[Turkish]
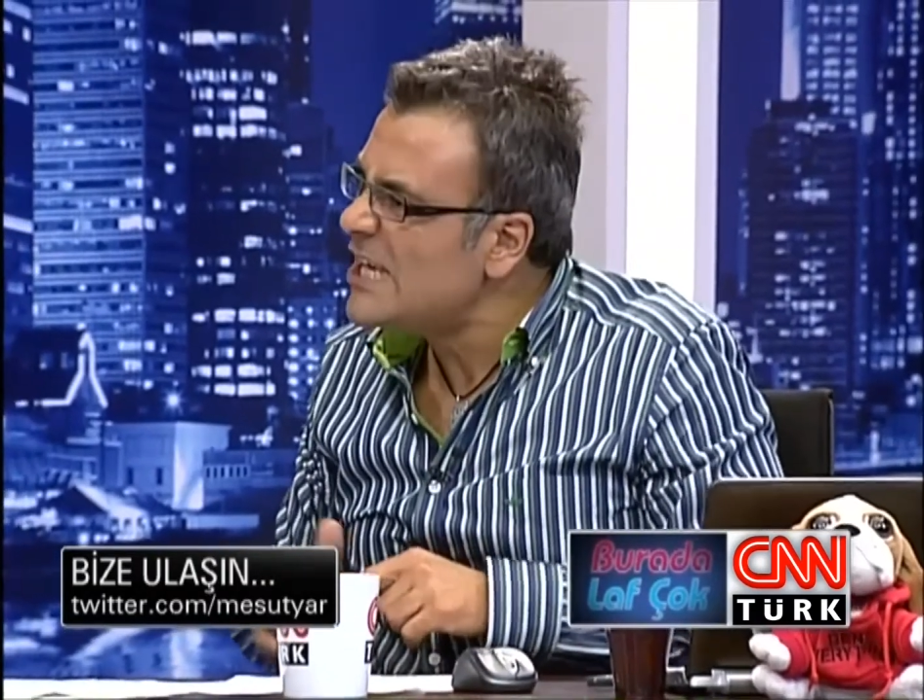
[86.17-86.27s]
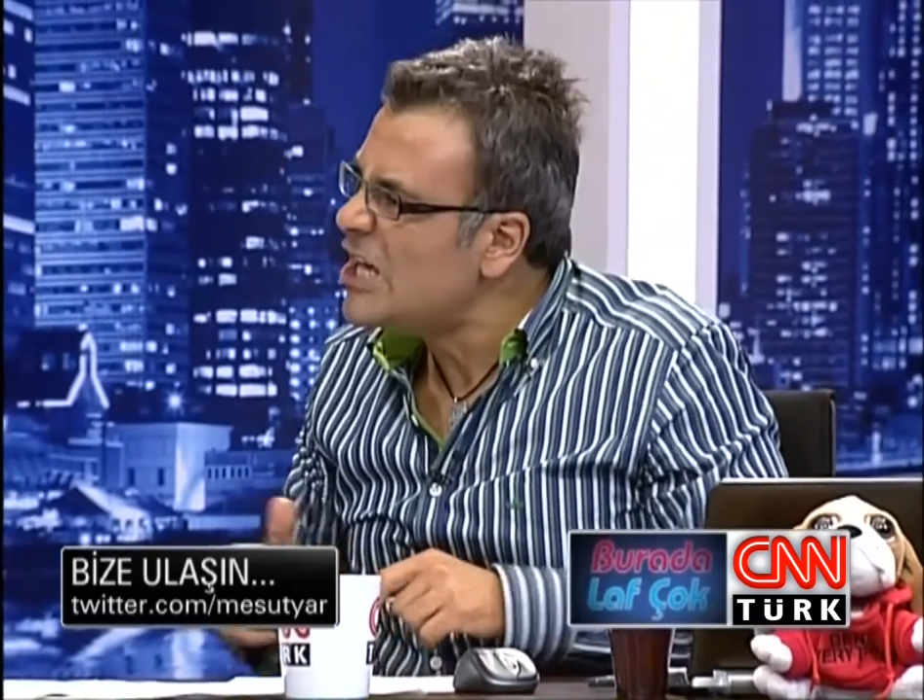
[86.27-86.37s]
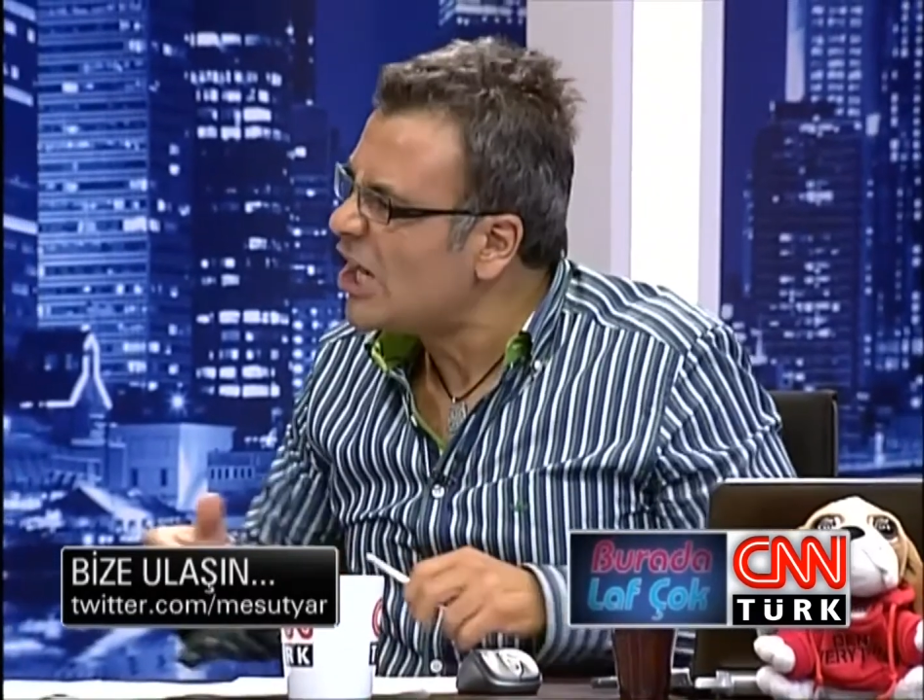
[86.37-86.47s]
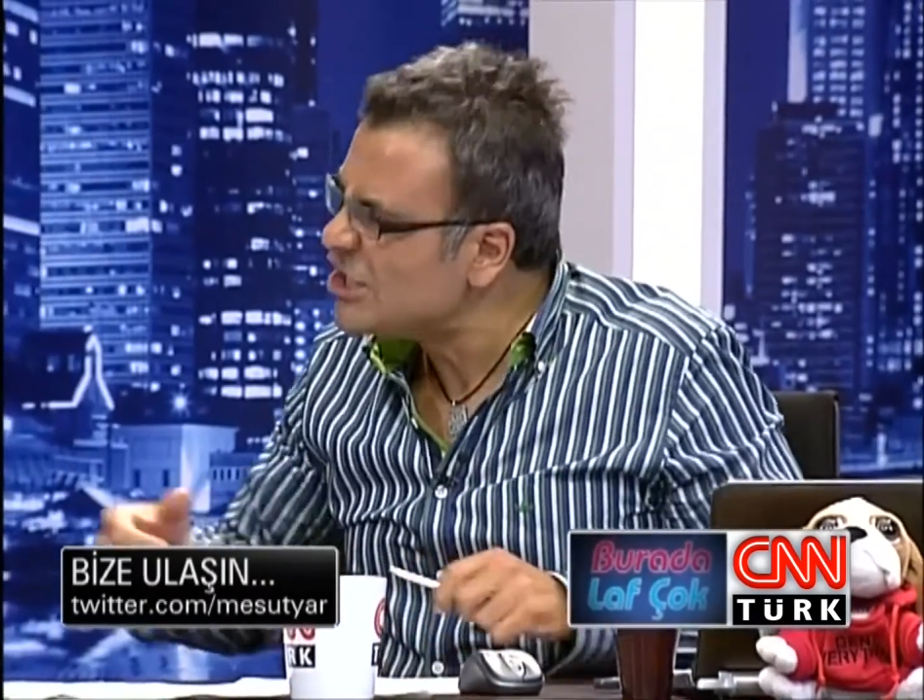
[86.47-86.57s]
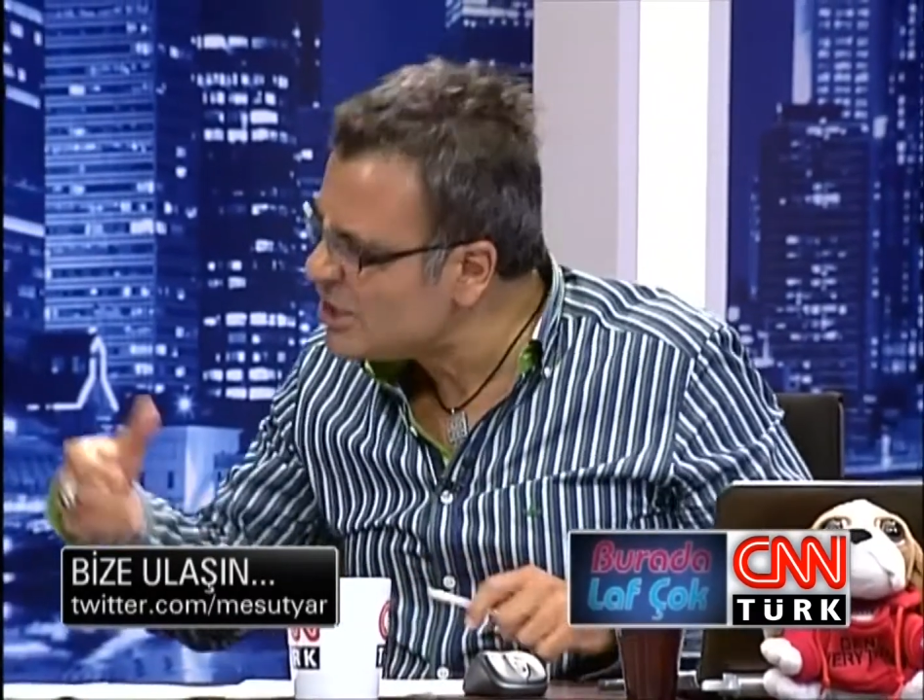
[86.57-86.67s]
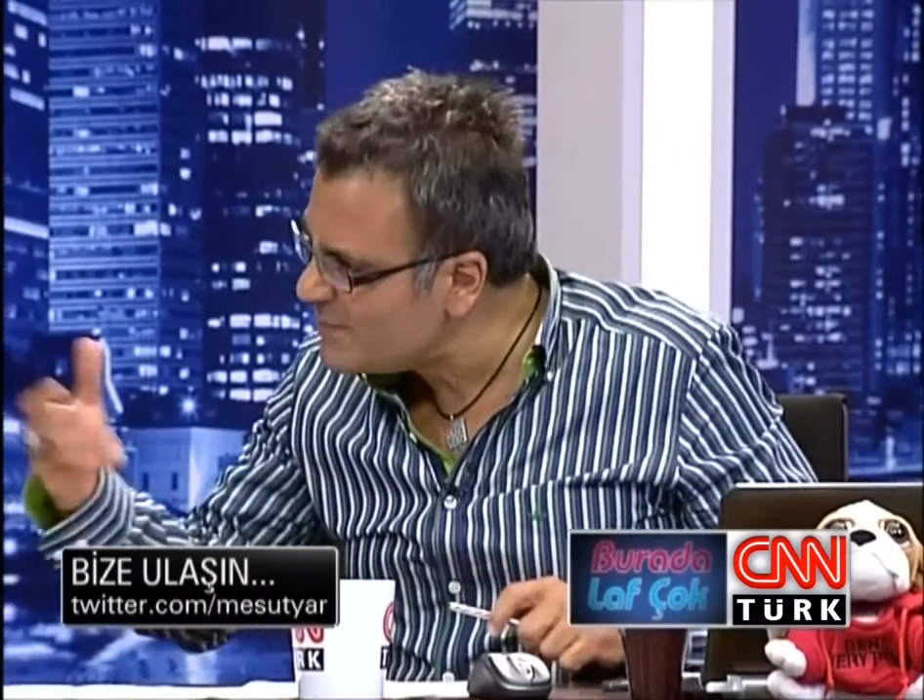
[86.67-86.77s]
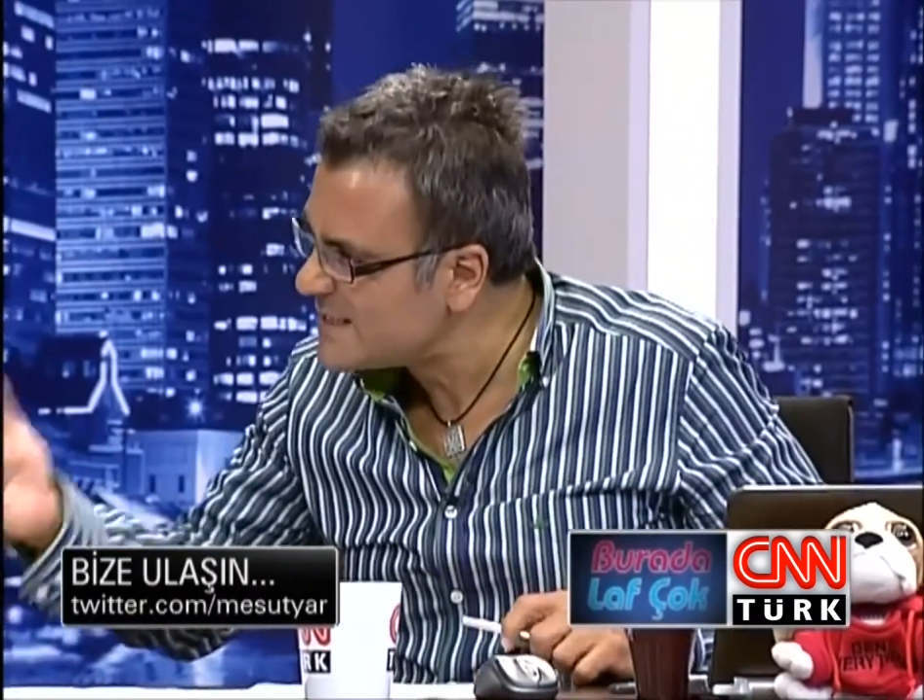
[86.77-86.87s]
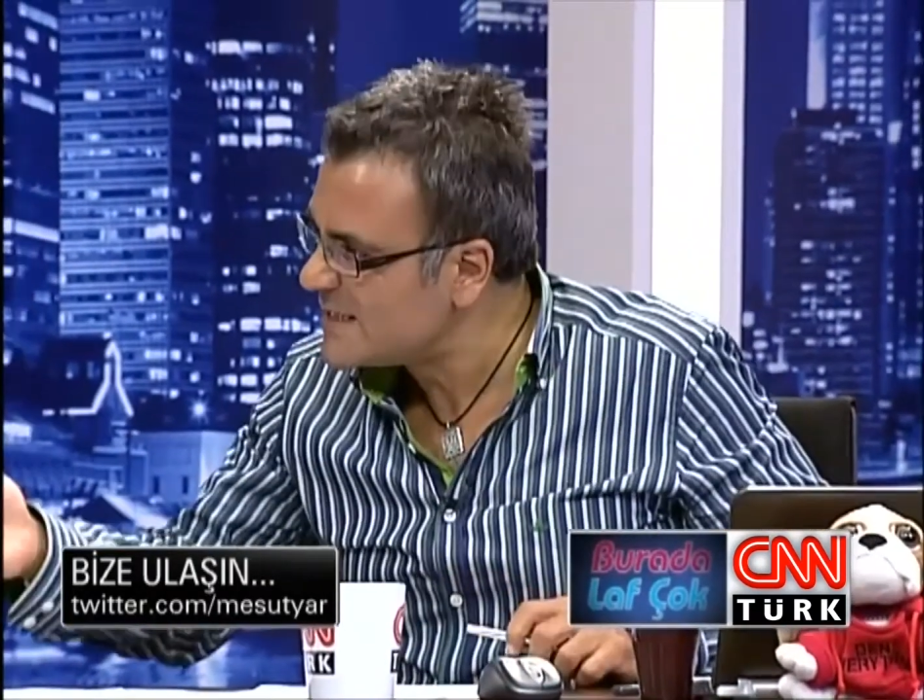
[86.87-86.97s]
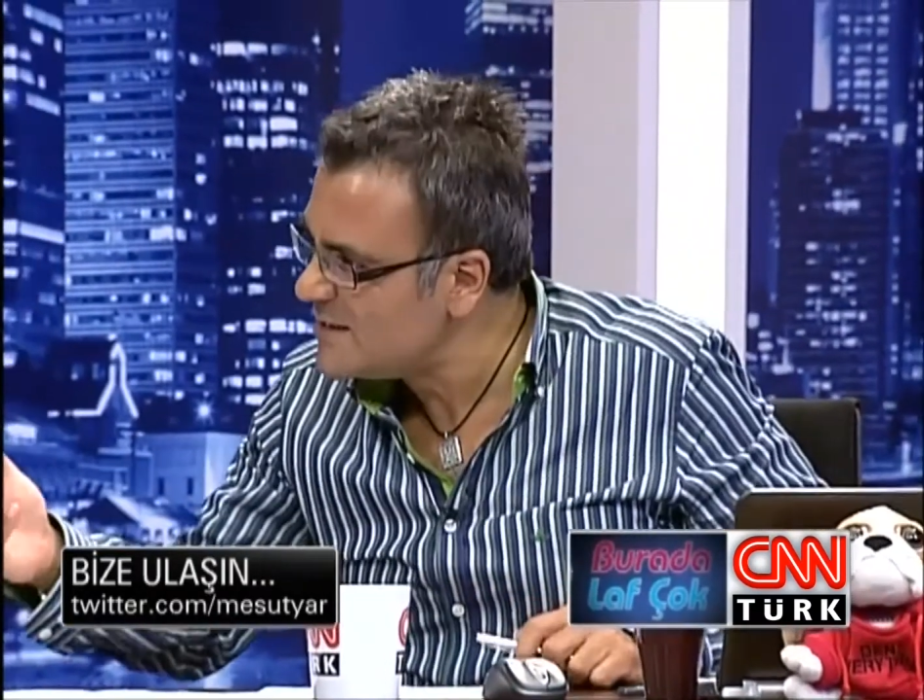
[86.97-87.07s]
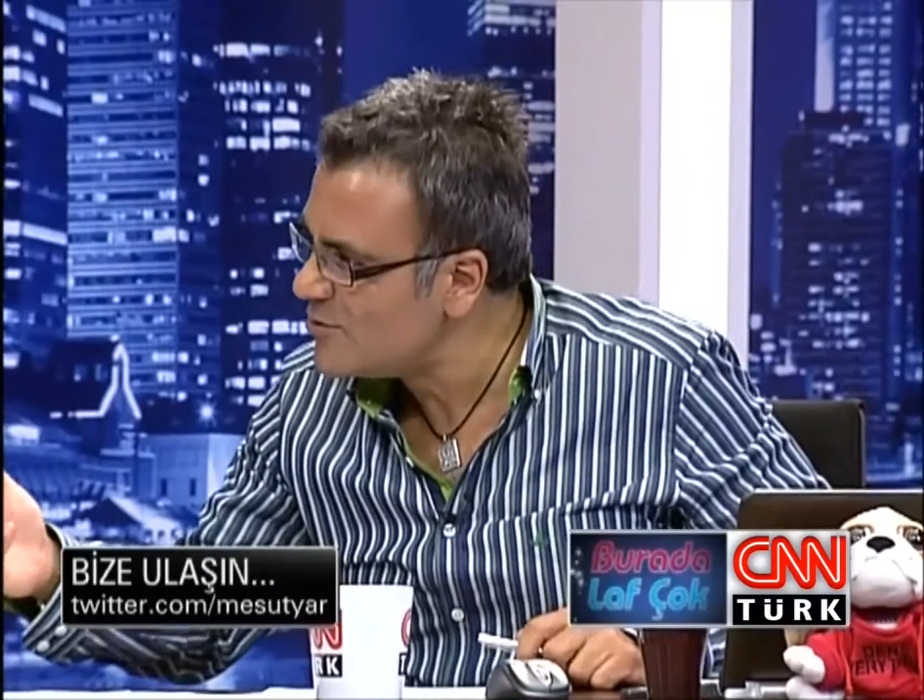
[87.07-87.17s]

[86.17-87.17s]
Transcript: yancı mısın